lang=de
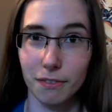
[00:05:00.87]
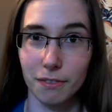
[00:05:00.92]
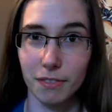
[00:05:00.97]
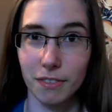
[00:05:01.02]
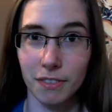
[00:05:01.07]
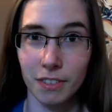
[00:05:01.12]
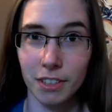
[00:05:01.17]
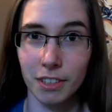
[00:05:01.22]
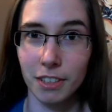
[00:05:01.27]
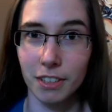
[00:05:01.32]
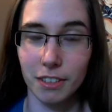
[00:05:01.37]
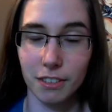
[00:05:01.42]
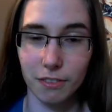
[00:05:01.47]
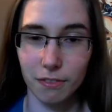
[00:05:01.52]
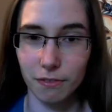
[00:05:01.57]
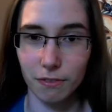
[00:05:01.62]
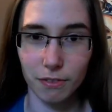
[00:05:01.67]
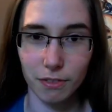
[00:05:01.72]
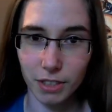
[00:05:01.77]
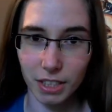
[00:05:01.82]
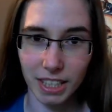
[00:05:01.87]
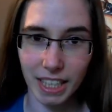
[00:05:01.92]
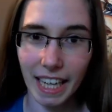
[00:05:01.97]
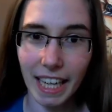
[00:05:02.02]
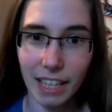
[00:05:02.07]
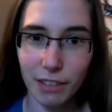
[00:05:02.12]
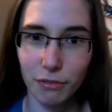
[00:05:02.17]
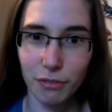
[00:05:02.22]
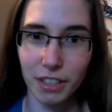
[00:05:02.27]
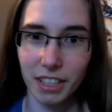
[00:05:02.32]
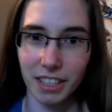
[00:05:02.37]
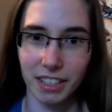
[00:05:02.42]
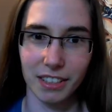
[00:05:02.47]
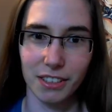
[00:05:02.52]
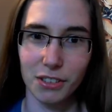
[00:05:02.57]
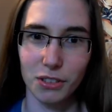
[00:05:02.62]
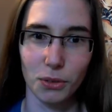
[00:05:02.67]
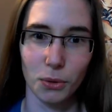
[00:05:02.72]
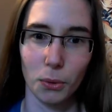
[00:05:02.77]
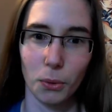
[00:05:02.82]
äh, gedreht
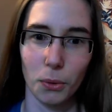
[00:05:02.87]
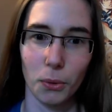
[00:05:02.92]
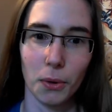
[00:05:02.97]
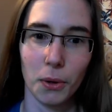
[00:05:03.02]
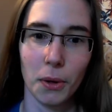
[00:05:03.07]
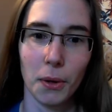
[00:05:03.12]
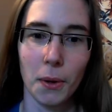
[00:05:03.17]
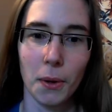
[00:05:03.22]
wird, so